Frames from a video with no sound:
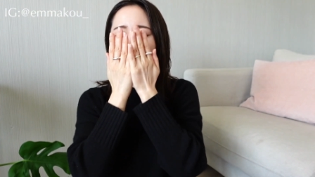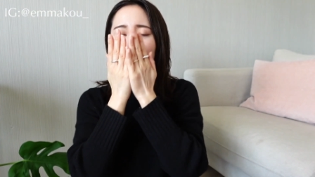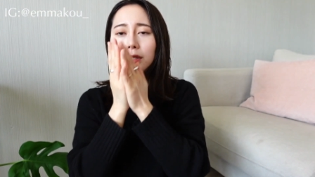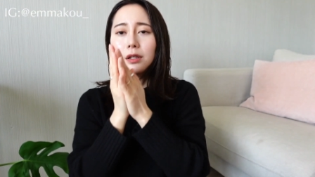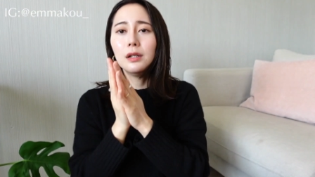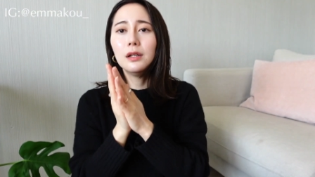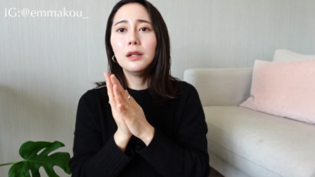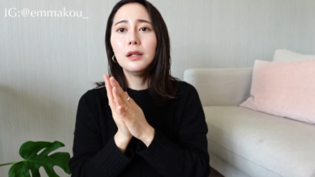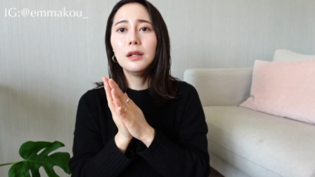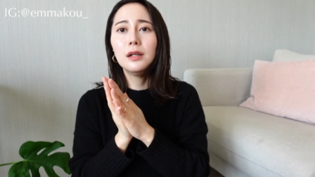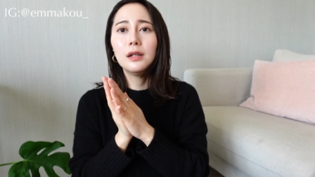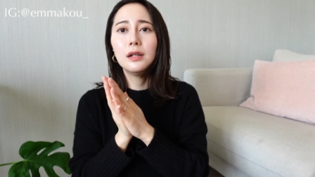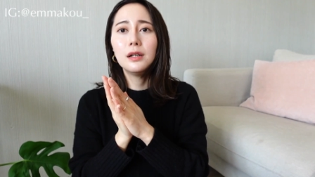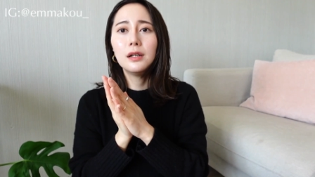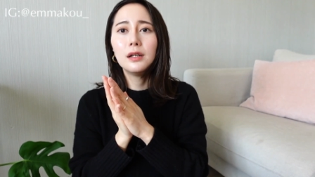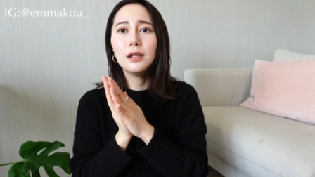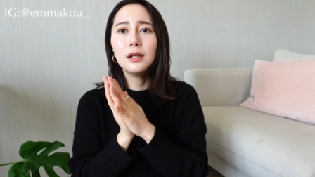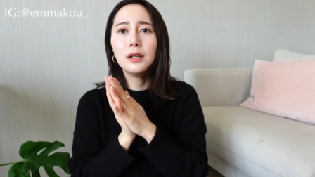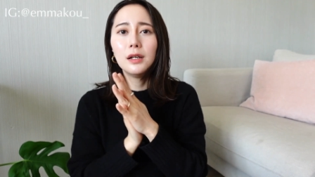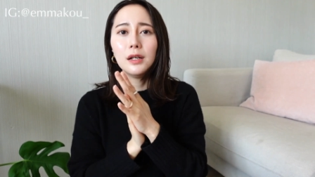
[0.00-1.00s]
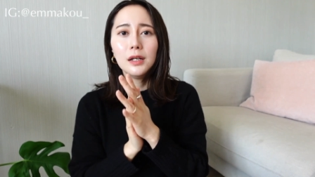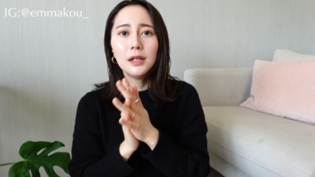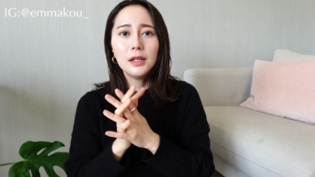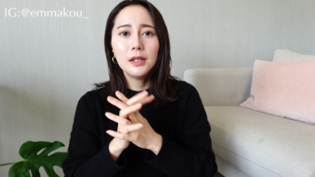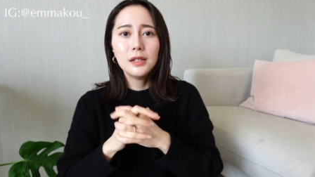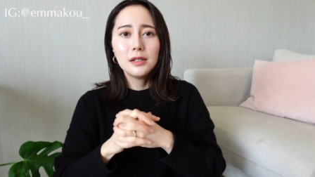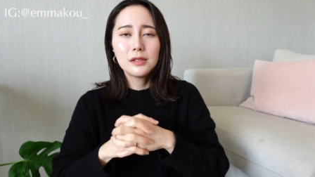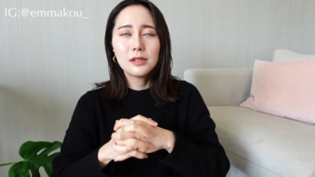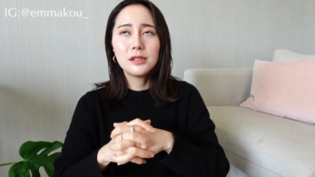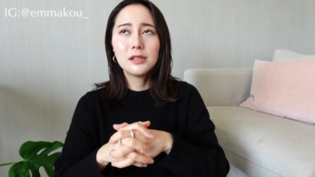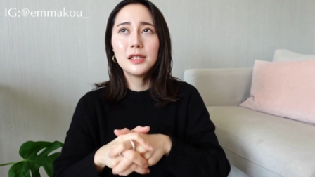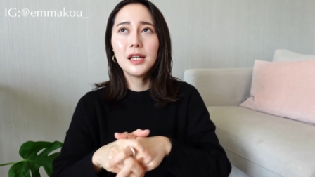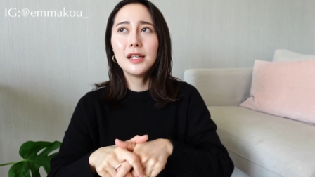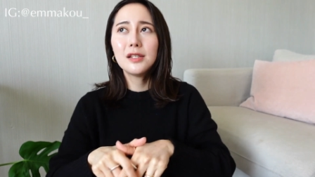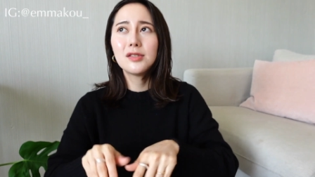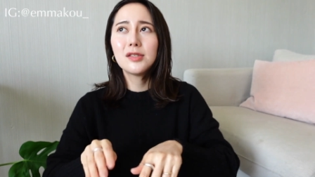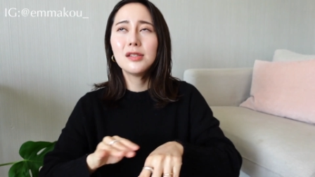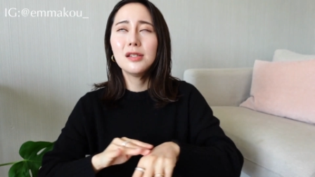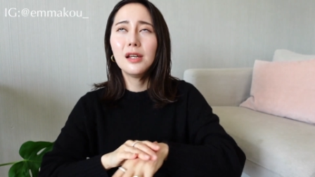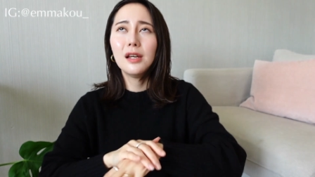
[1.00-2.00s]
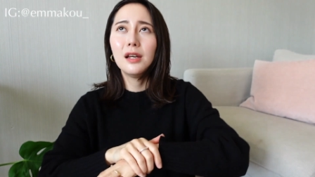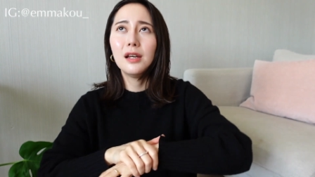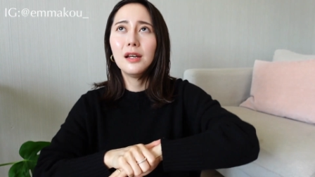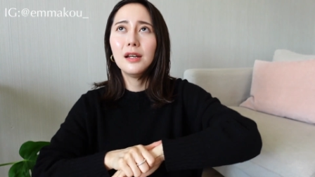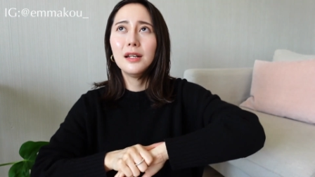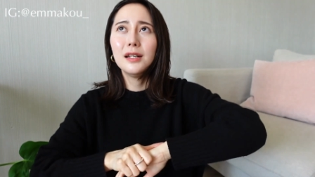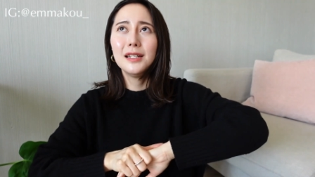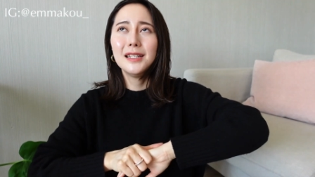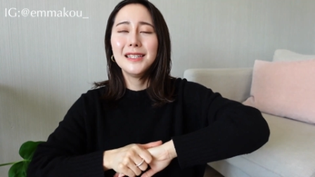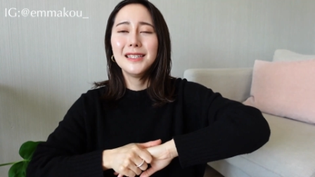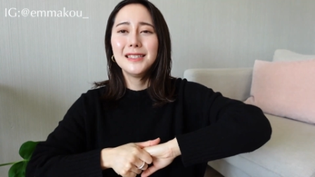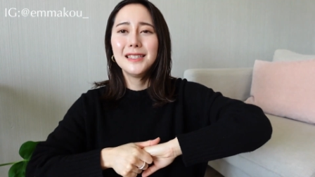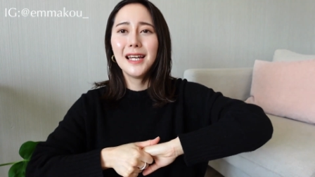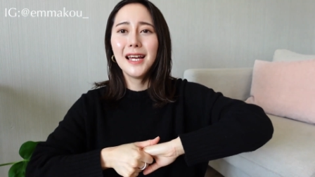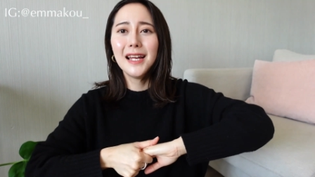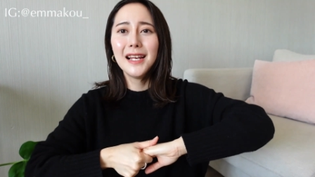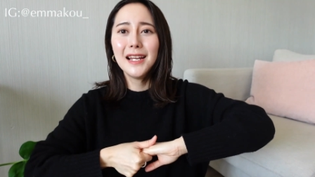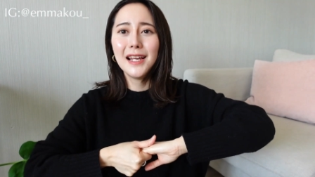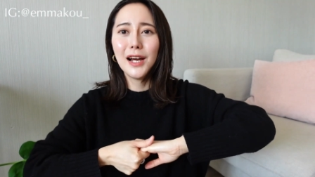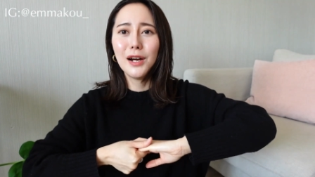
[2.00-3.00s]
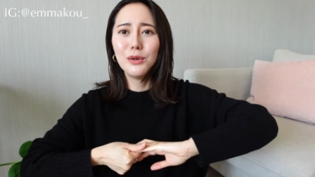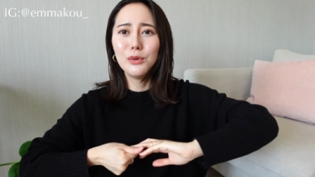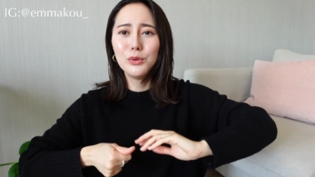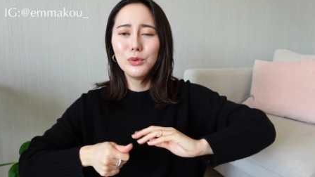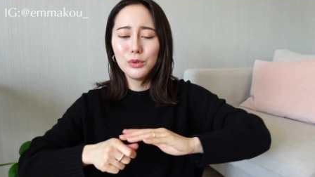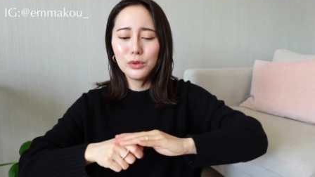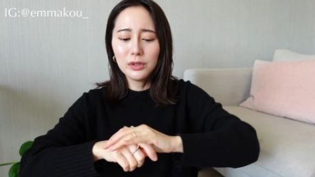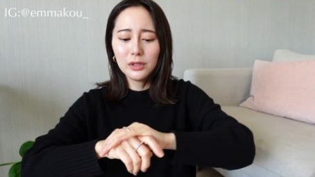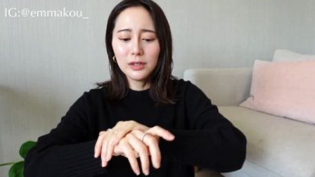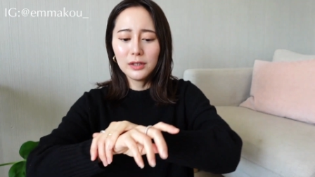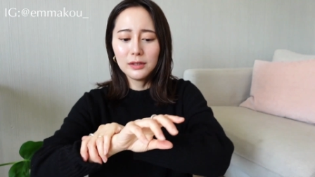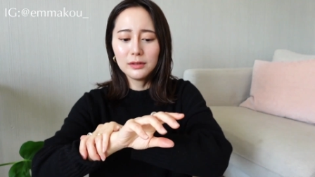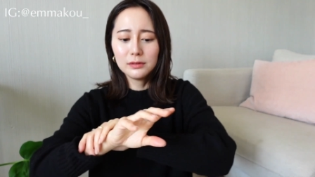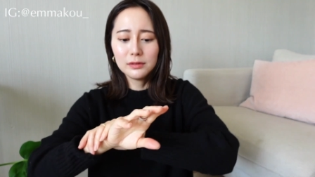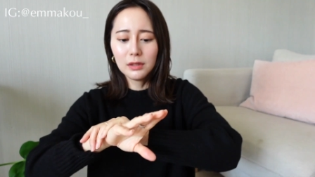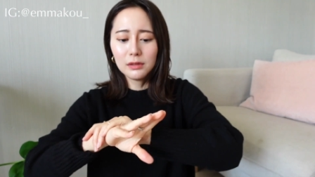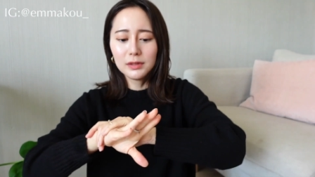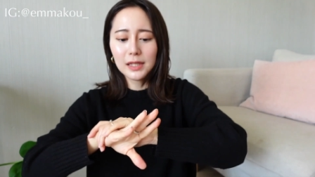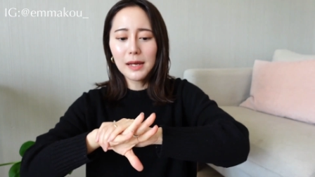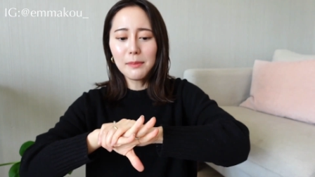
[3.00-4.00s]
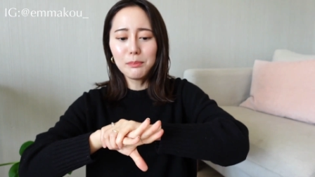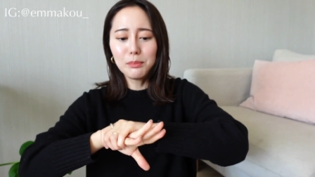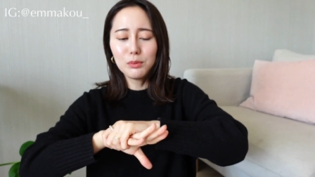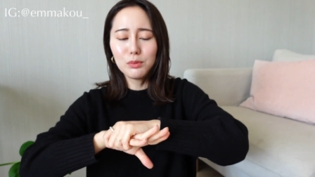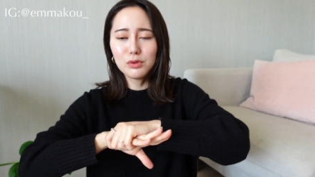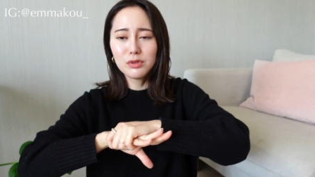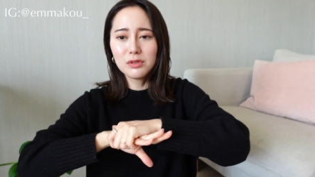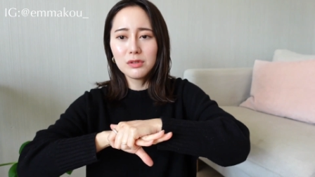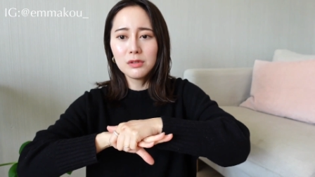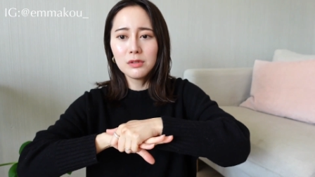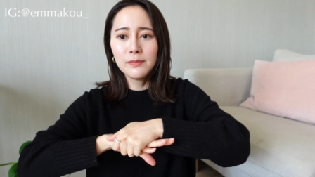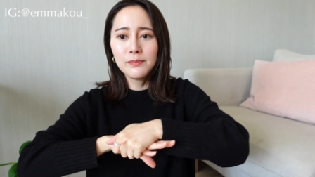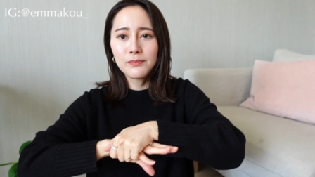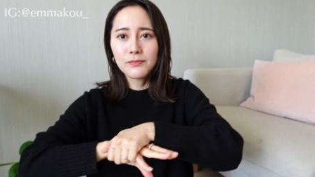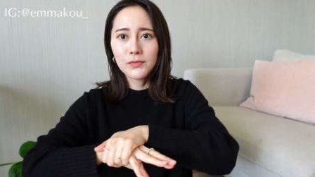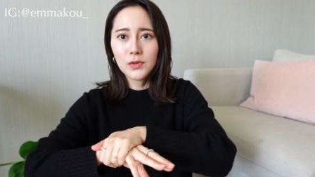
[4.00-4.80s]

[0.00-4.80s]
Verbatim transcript: 啊，实在是太疗愈了。然后它不是。